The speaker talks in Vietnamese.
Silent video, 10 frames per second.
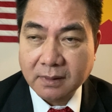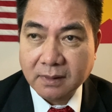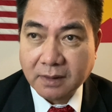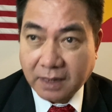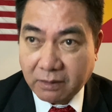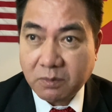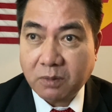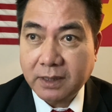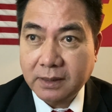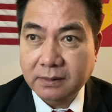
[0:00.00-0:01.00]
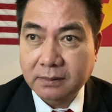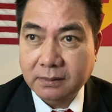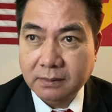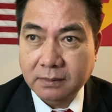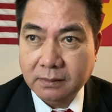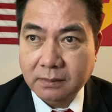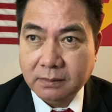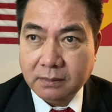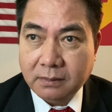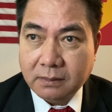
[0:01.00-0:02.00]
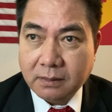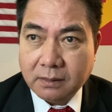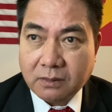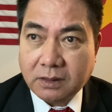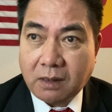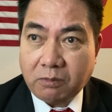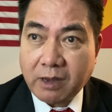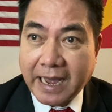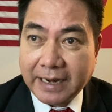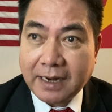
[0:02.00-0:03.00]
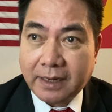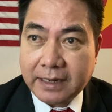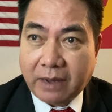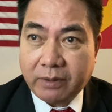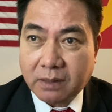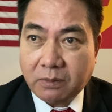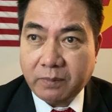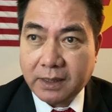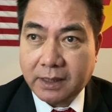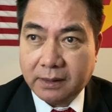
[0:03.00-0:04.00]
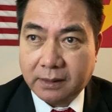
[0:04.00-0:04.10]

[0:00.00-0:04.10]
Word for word: Cởi áo linh mục đi. Có thử ông có khả năng lãnh đạo hay không ông biết liền.